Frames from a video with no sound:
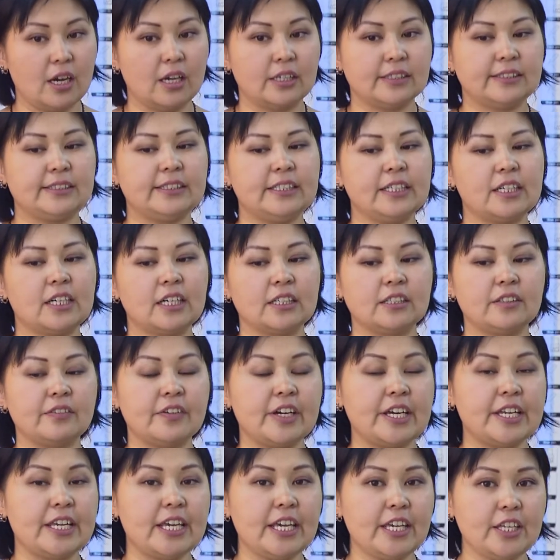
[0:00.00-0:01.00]

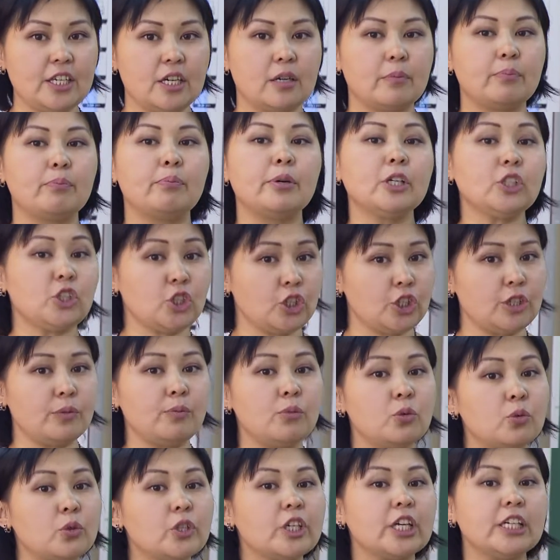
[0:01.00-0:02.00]
стихотворения
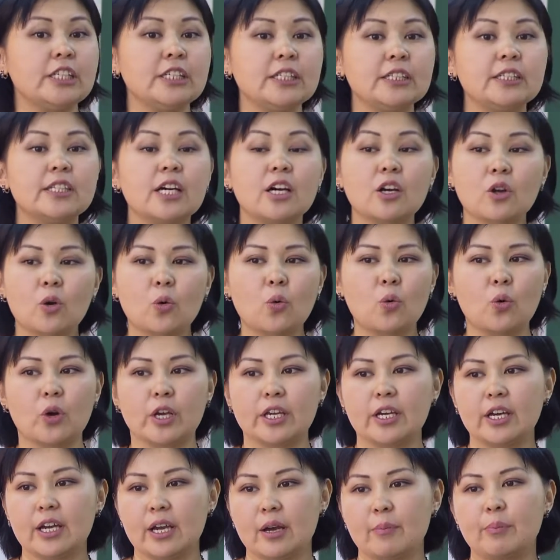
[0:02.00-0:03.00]
«Почему я не такой?».